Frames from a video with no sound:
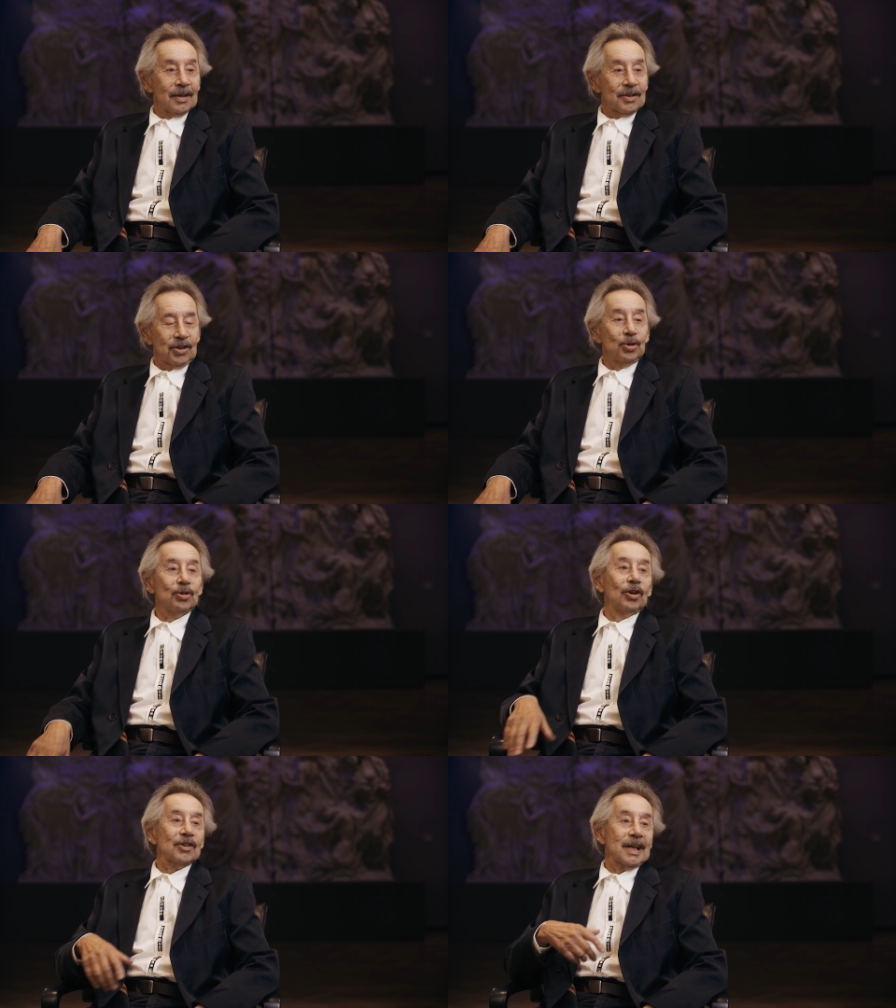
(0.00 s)
Si
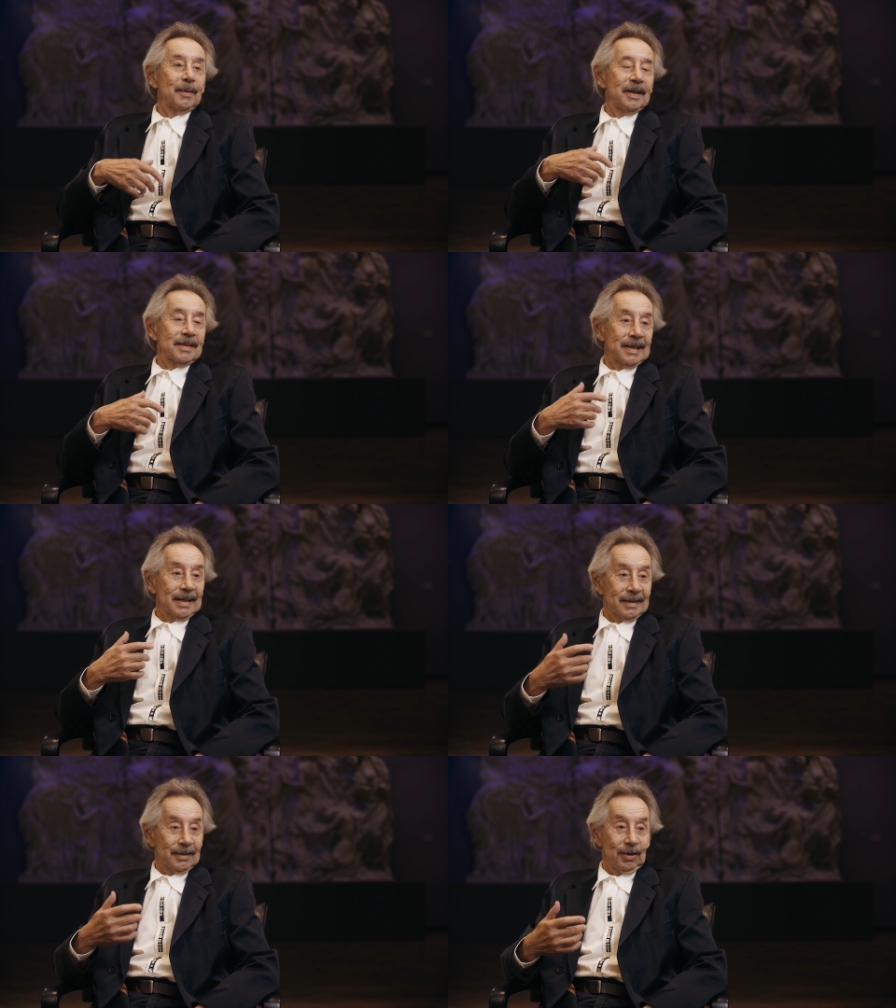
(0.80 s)
uno lo sabe,
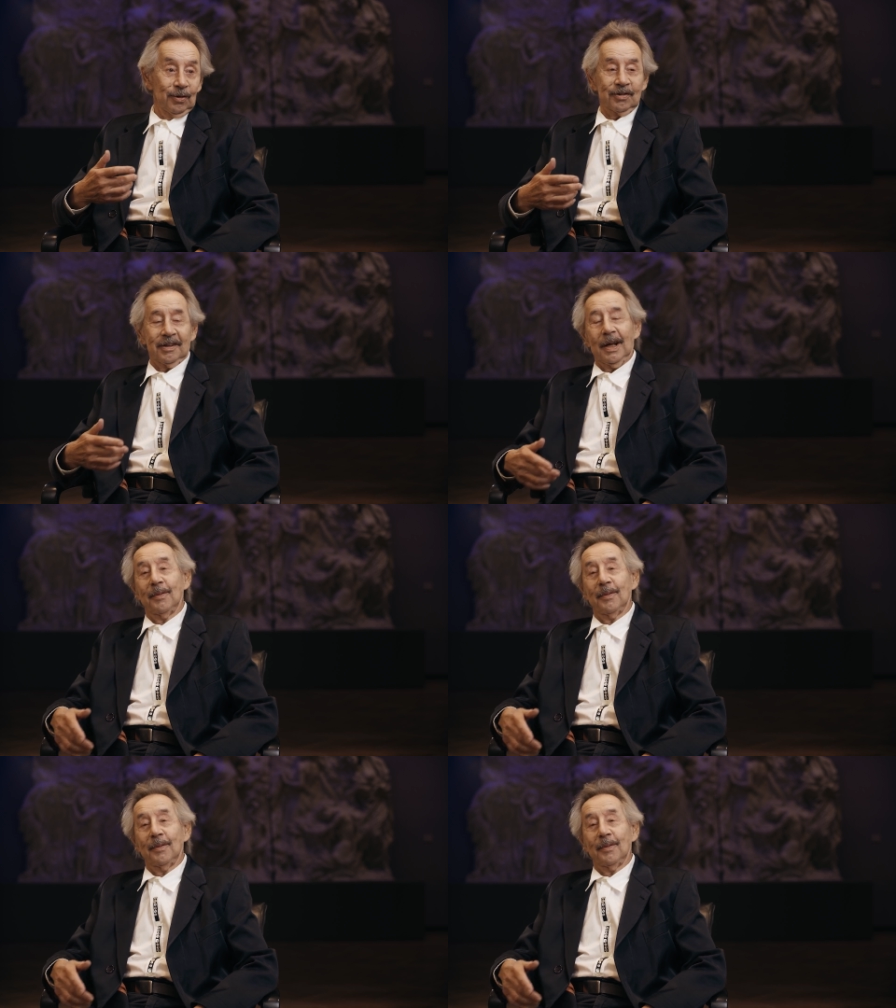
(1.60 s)
si uno se da,